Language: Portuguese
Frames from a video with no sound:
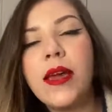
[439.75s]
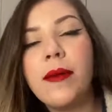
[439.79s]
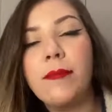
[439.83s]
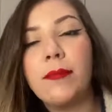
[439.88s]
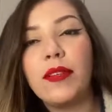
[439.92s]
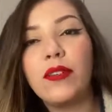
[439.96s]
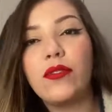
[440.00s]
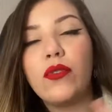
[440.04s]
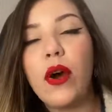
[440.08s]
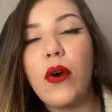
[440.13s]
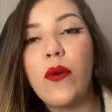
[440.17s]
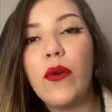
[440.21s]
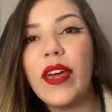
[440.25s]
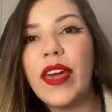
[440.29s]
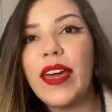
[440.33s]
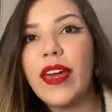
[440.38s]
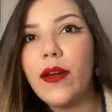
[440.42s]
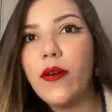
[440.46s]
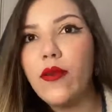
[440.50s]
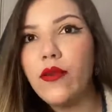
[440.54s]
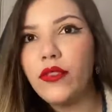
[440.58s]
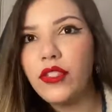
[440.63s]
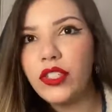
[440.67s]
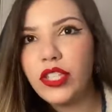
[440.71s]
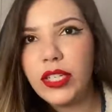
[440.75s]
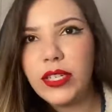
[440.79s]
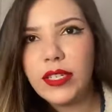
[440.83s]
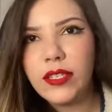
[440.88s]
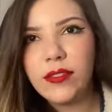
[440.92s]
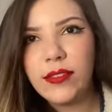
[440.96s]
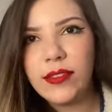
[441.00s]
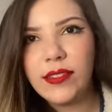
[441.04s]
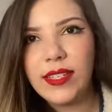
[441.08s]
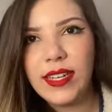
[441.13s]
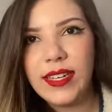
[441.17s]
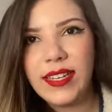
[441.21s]
Pessoal, eu
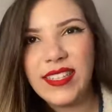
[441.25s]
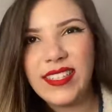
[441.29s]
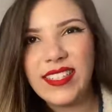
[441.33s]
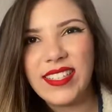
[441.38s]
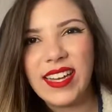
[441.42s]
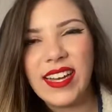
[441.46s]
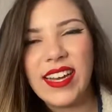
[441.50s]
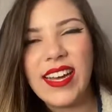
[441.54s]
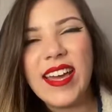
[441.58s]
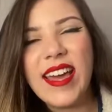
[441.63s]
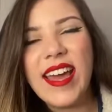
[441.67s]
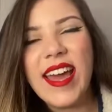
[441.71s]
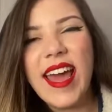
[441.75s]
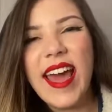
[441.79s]
utilizo essa lista.